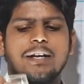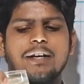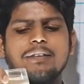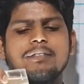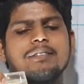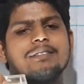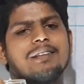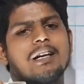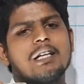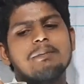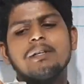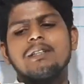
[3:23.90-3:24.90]
रहे हैं
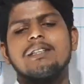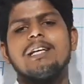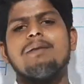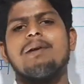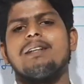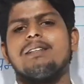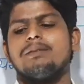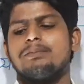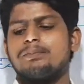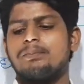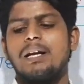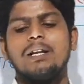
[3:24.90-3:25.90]
इसमें तीन माध्यम
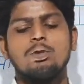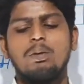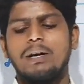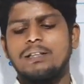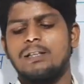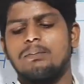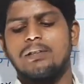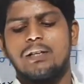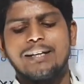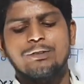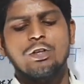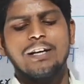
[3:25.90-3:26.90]
पहले दो माध्यम है
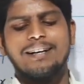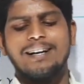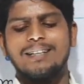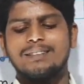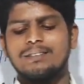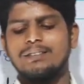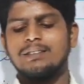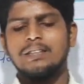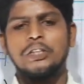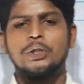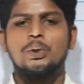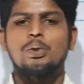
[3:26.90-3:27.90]
एक तो है कांच
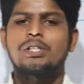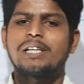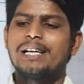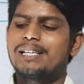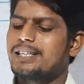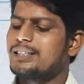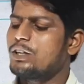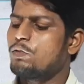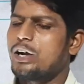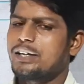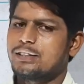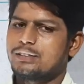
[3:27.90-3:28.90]
दूसरा है इसके अंदर
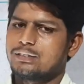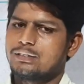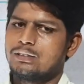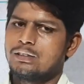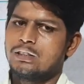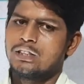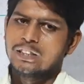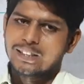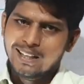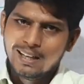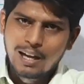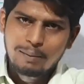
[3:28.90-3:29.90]
वाटर
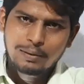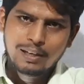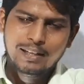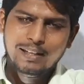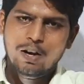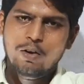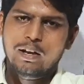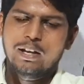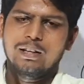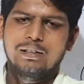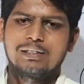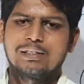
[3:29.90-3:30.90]
ये आपके लिए क्या हो
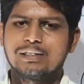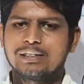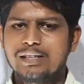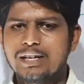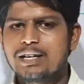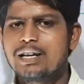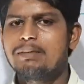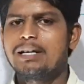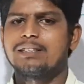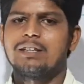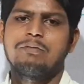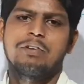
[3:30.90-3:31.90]
गया संघन
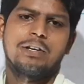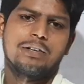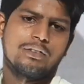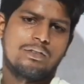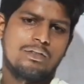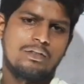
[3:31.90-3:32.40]
माध्यम भी है